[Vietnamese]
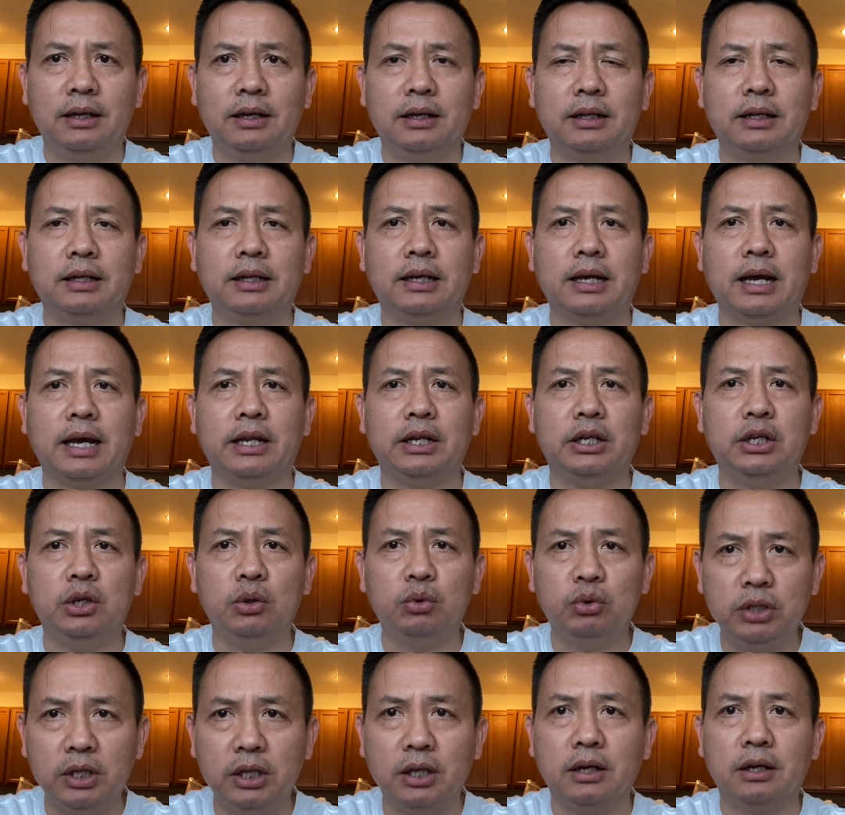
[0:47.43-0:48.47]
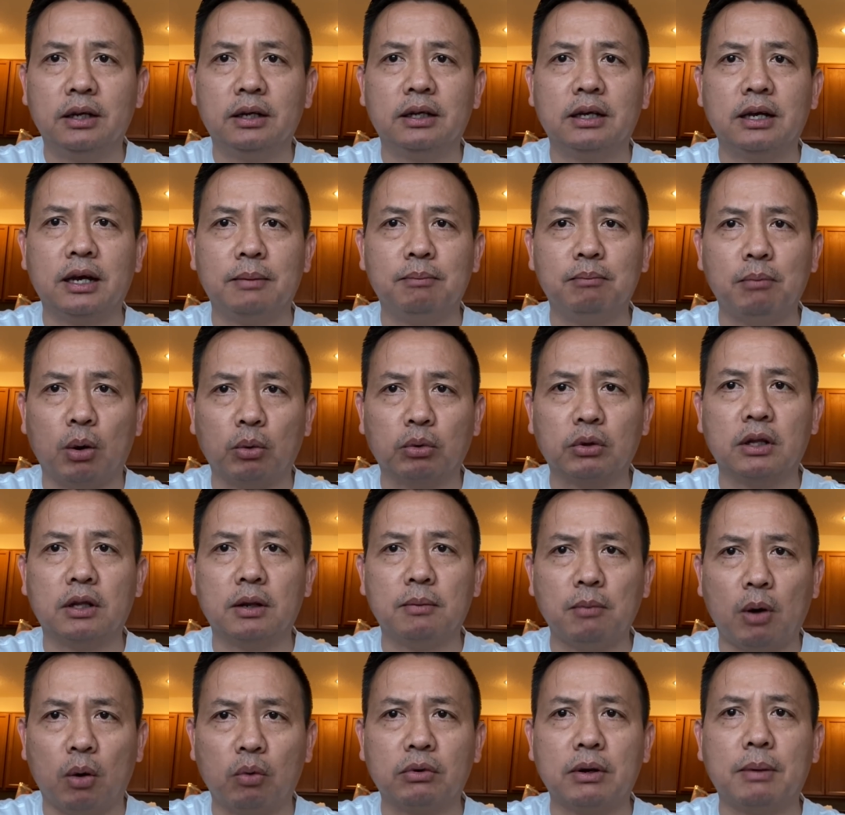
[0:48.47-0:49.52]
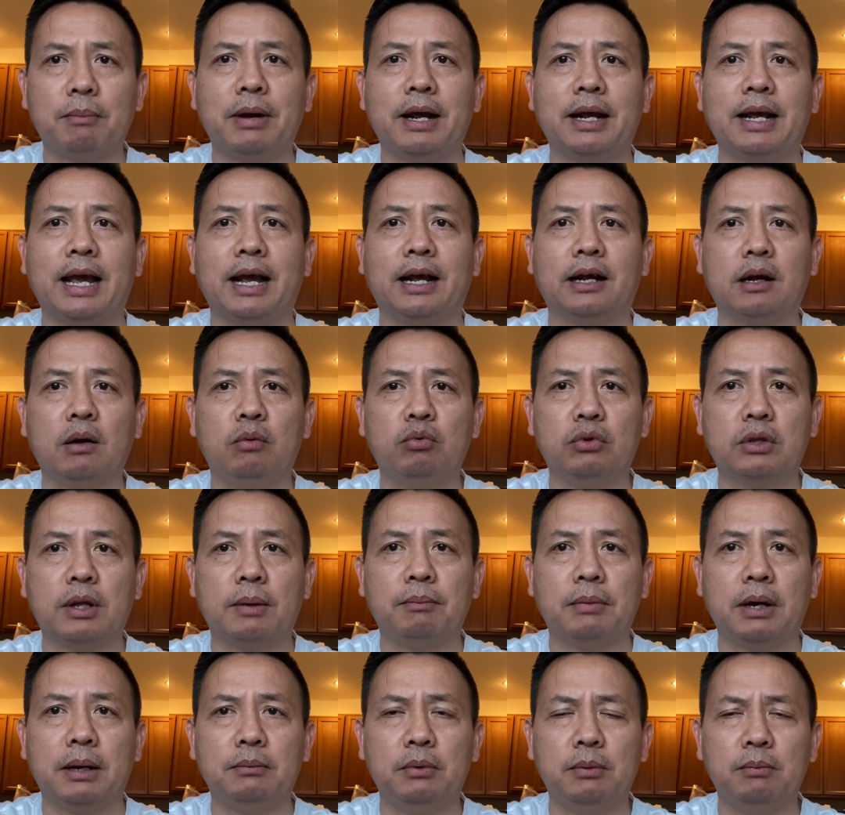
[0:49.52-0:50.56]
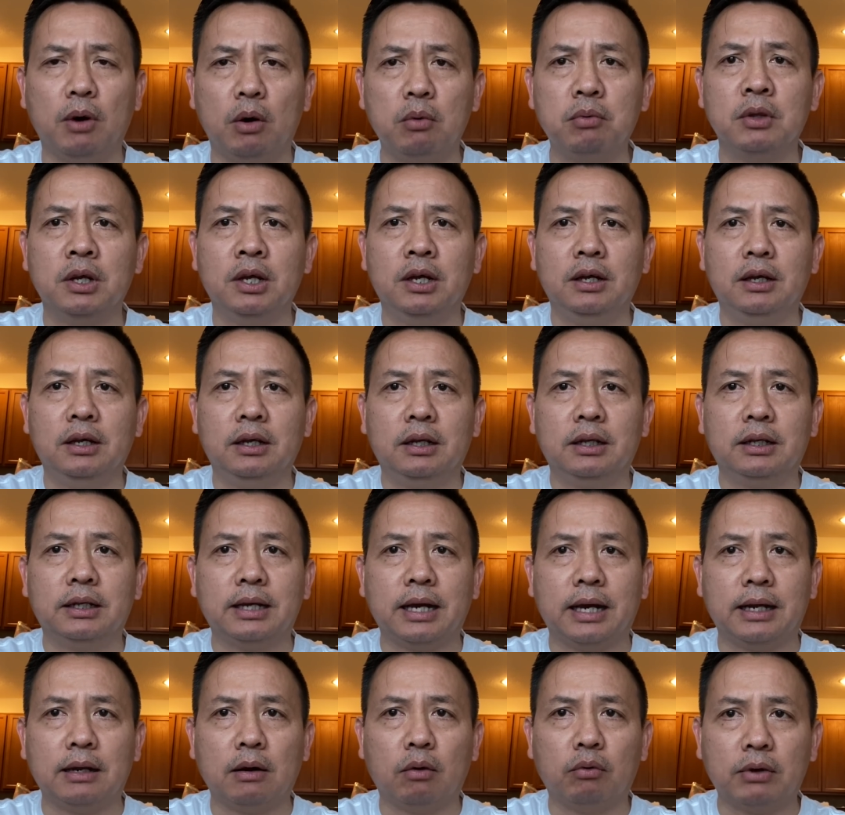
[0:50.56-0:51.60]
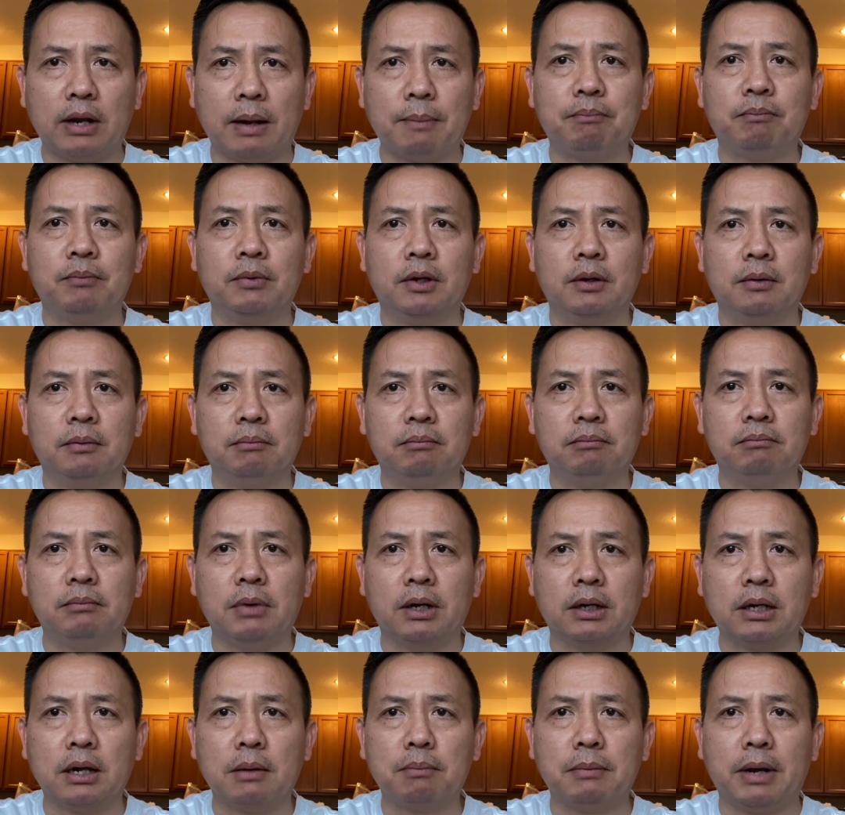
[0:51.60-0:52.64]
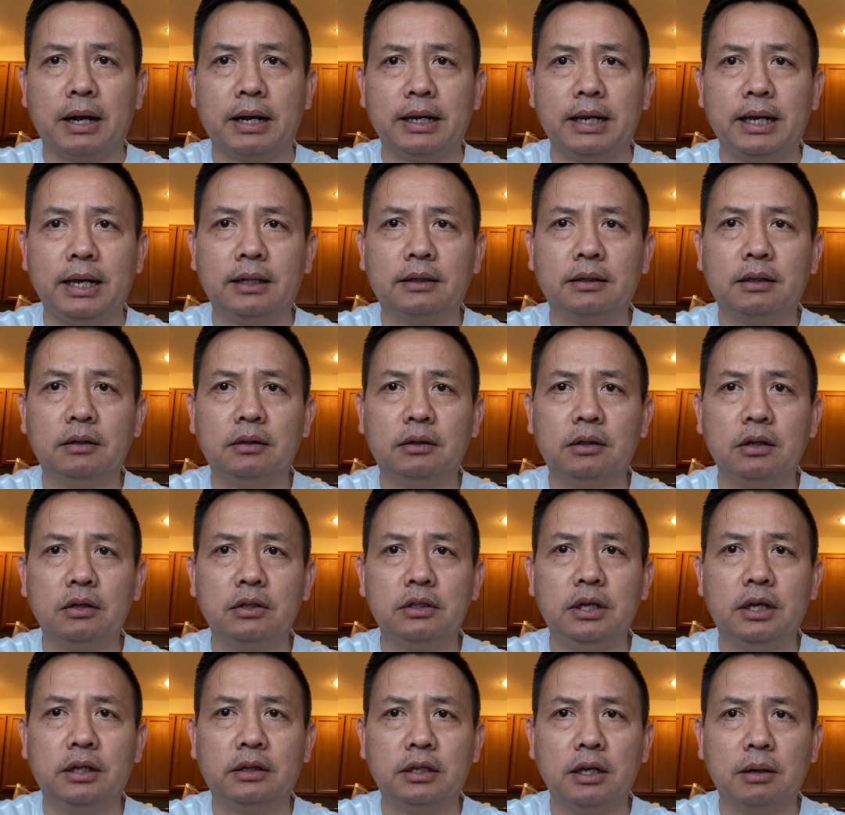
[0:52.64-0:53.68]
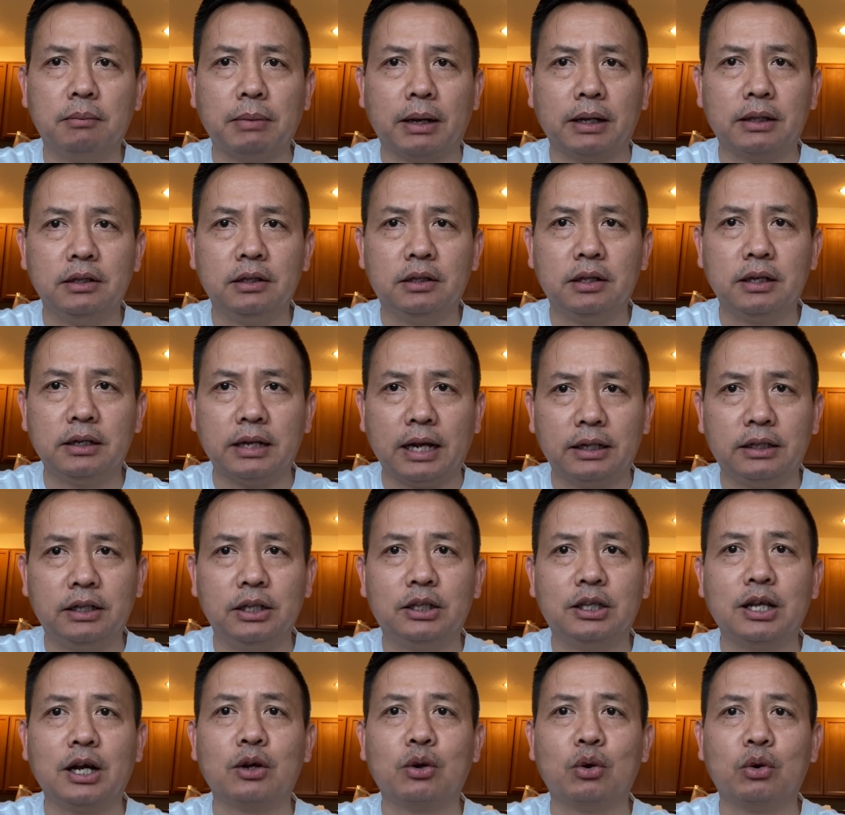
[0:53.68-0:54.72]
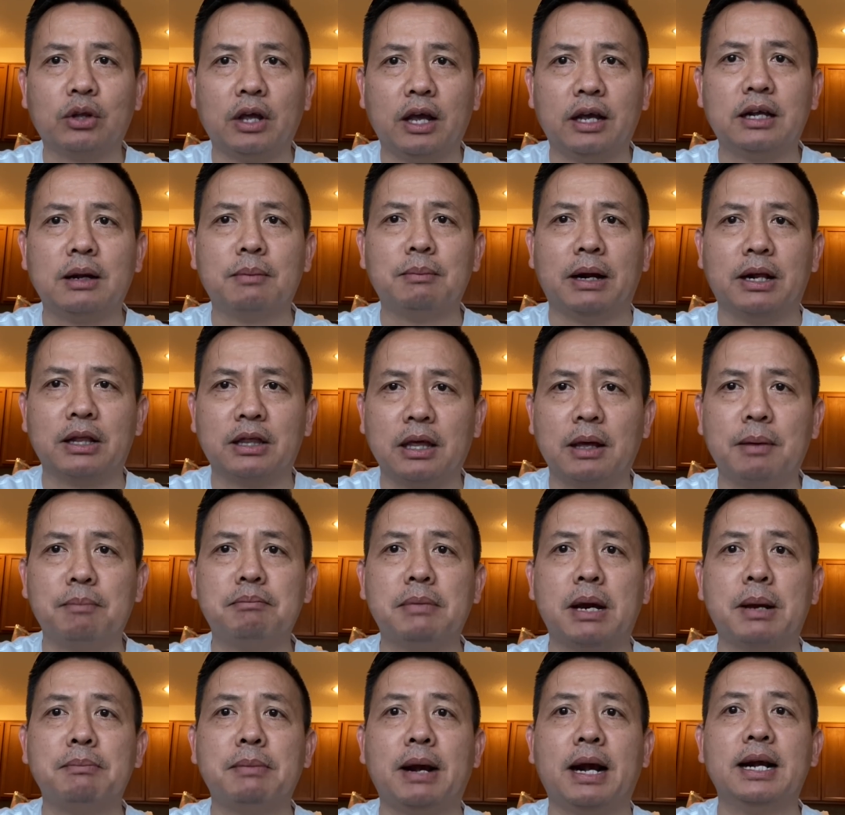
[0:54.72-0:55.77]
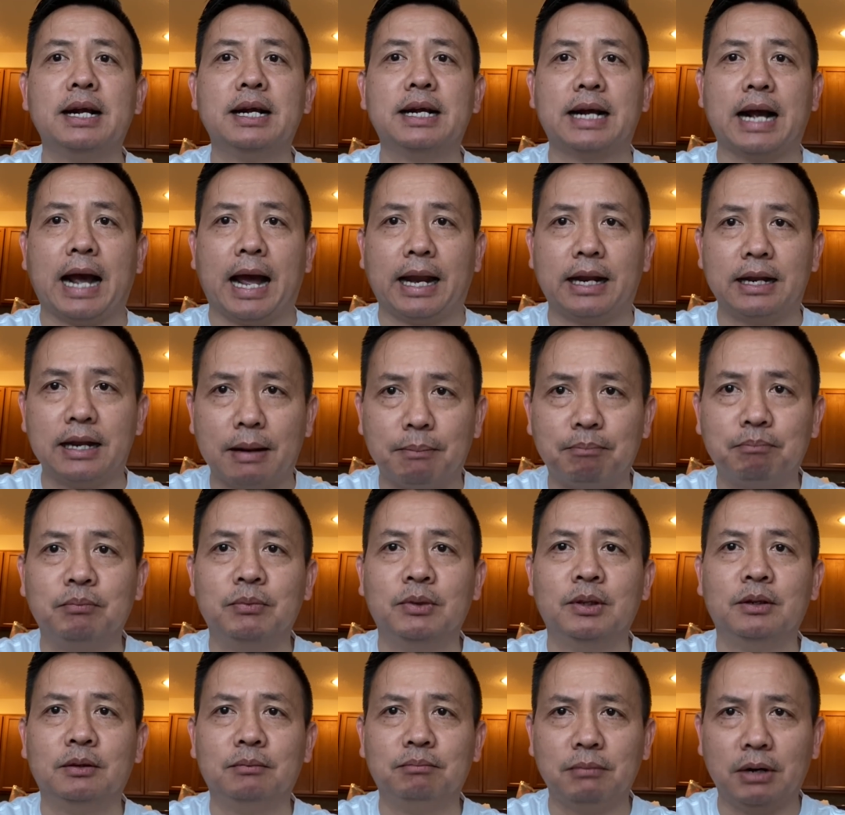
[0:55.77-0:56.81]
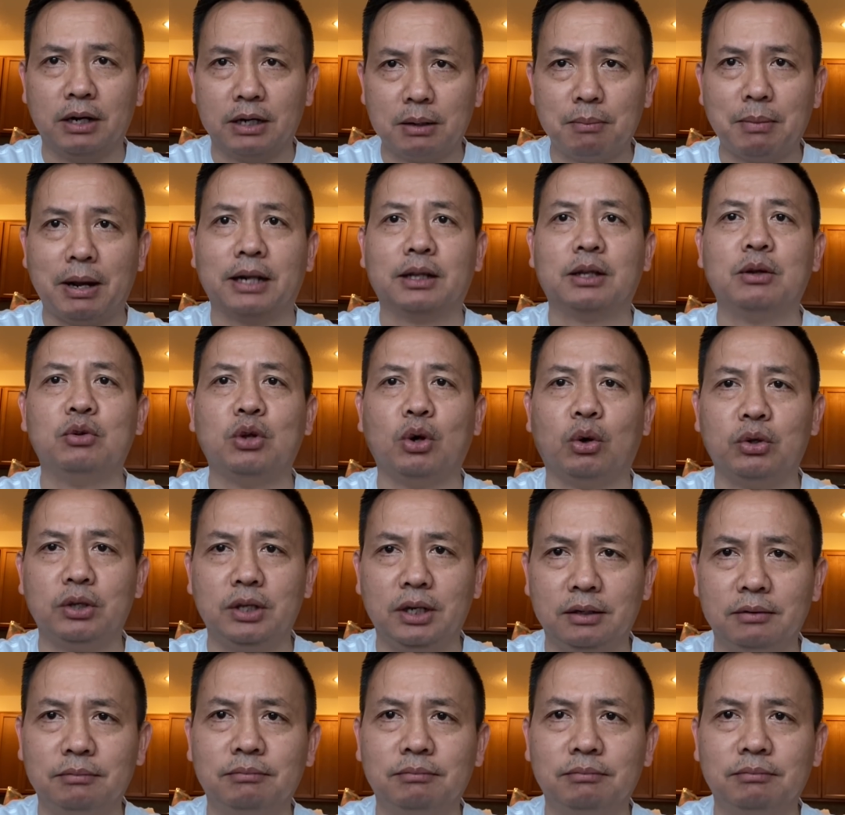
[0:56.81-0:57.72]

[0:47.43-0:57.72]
ngày New Year, ngày mồng một tháng một năm hai nghìn không trăm hai mươi mốt, ngày đầu năm. Mời các bạn nghe tin tức về tiền bạc như thế này thì chắc có thể các bạn sẽ may mắn cả năm. Mời các bạn theo dõi nhé.